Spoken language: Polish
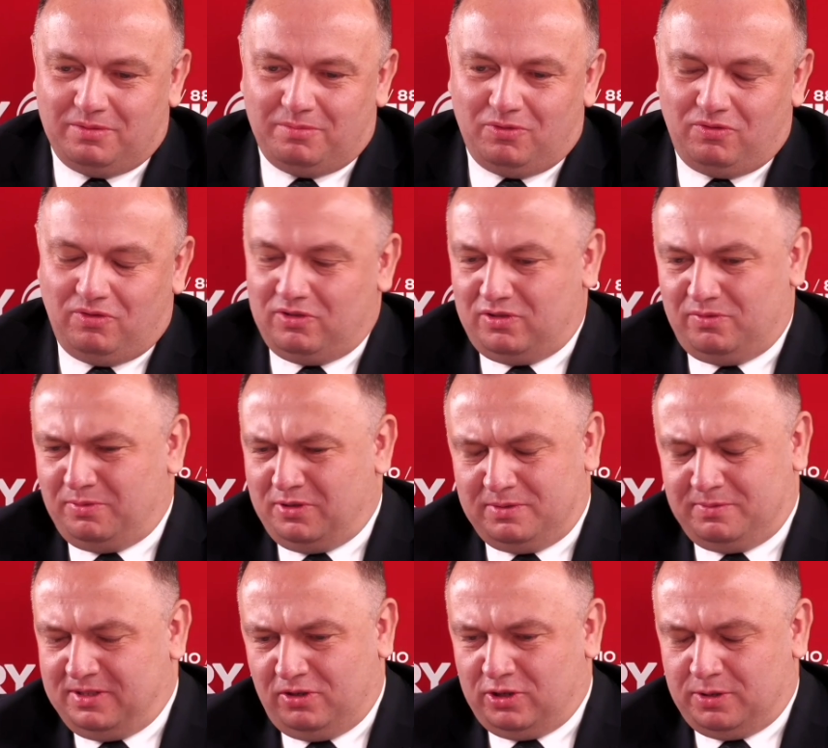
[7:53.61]
mówiąc
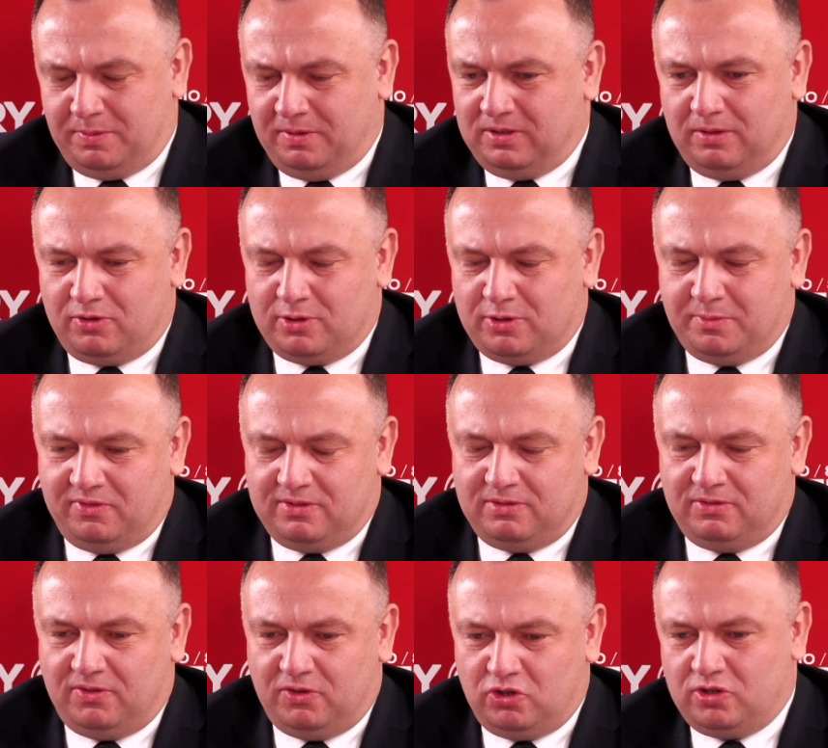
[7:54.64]
wprost, z tego co pamiętam, rozmawiając z
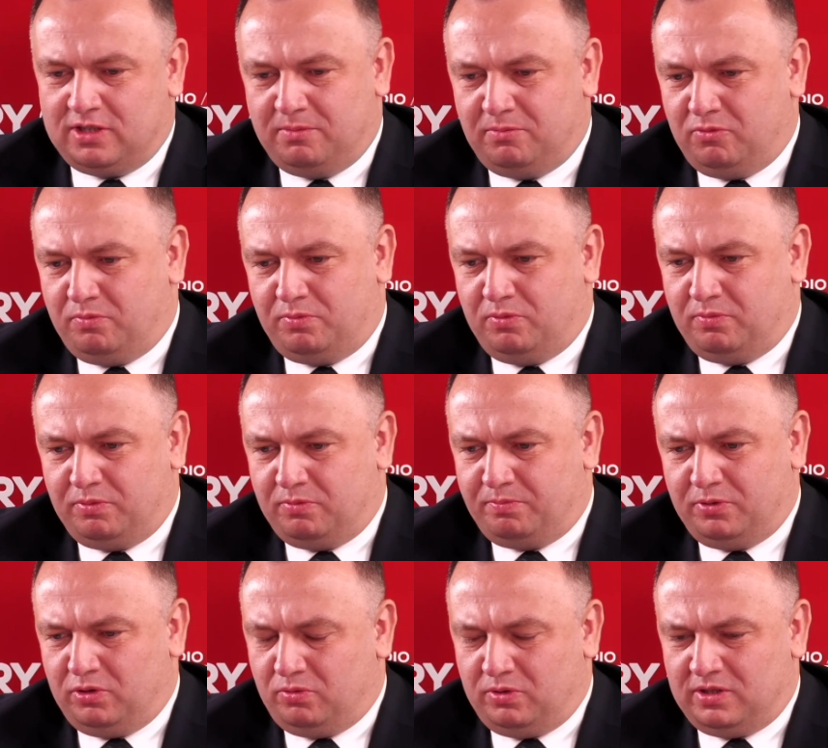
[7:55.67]
nim dwa miesiące temu, po, po,
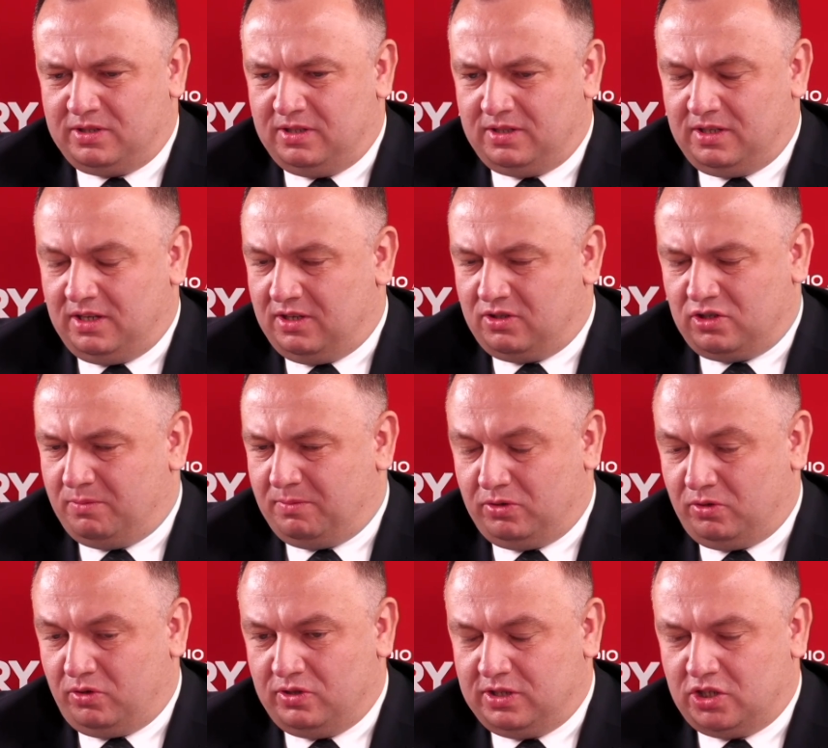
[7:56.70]
podjął decyzję, że chyba
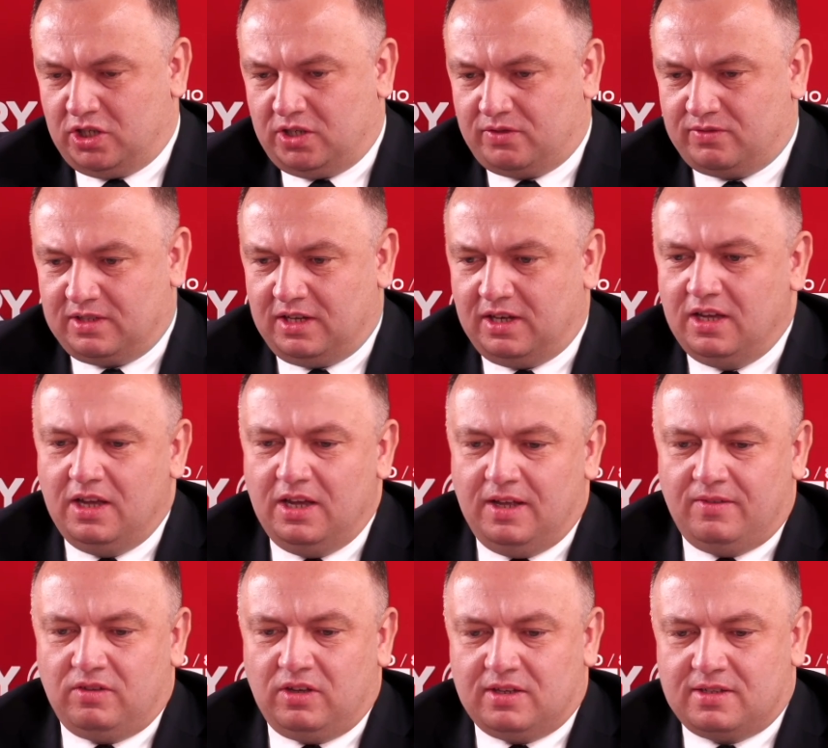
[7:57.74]
do końca czerwca
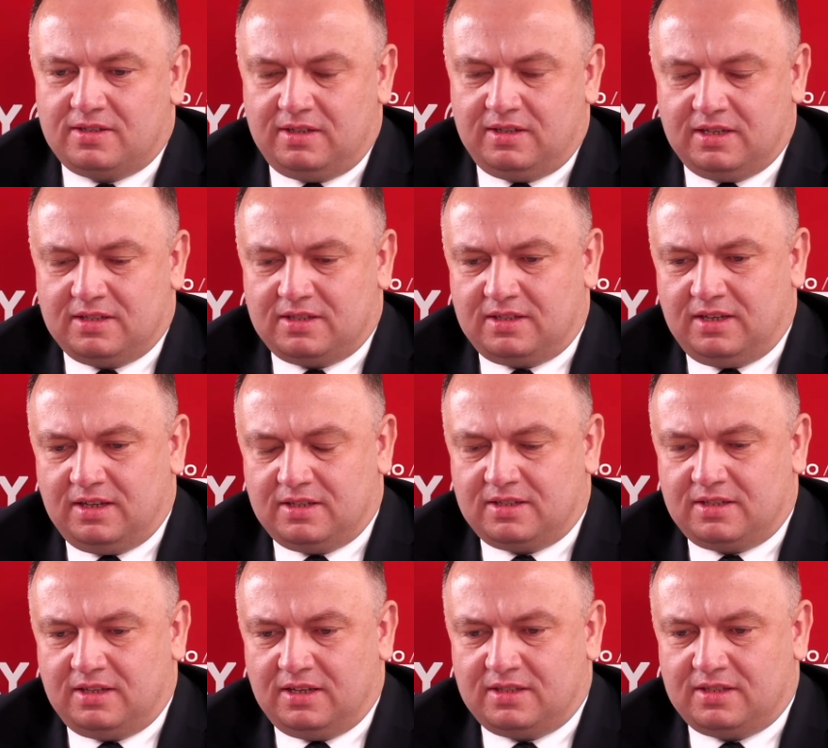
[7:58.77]
jest, jest,
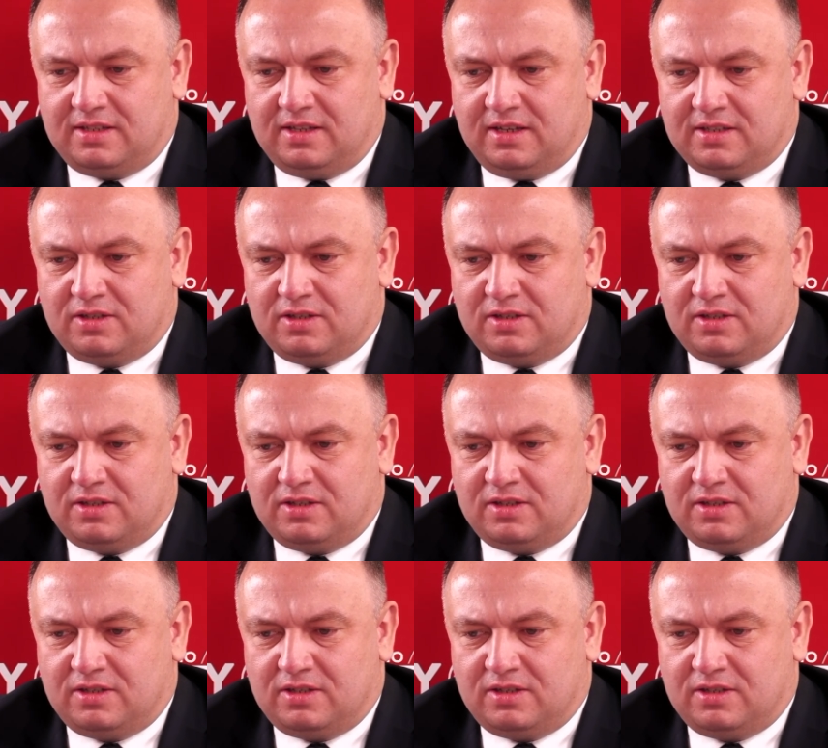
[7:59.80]
jest, jest, jest